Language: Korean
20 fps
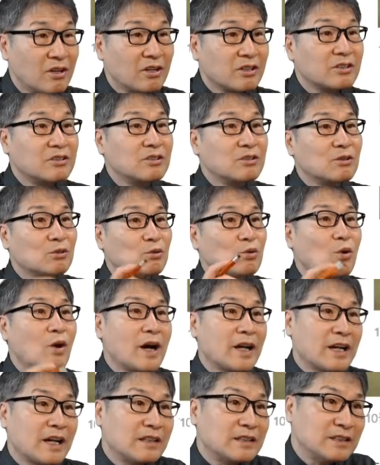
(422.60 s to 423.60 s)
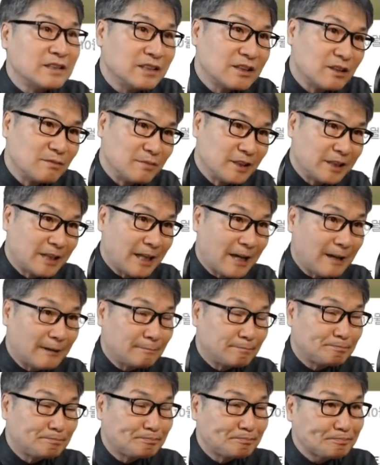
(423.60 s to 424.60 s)
그리고 또 하나는 이겁니다.
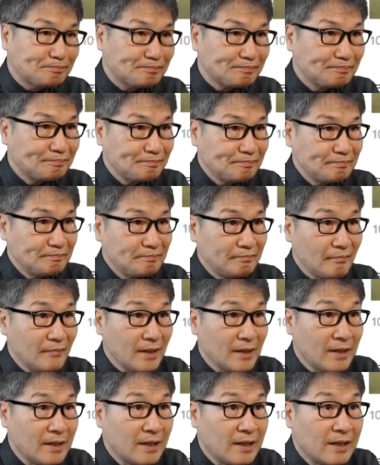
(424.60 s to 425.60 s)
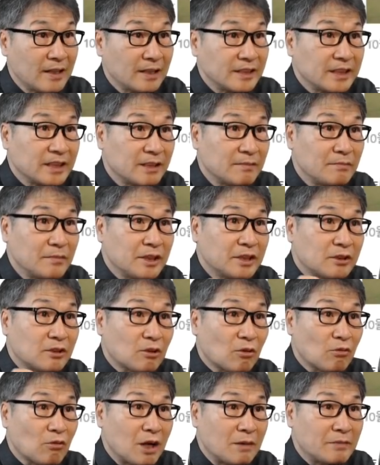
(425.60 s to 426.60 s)
지금
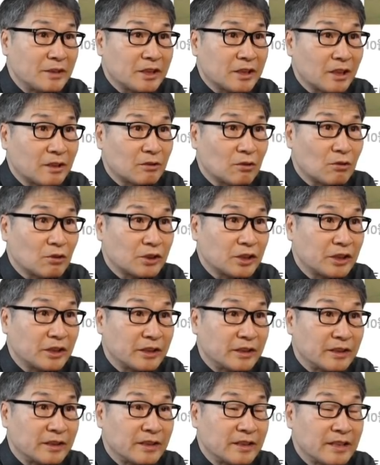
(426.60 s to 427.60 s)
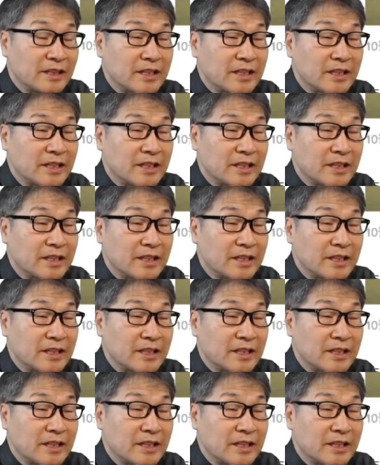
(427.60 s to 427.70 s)
미스트롯과 미스터트롯은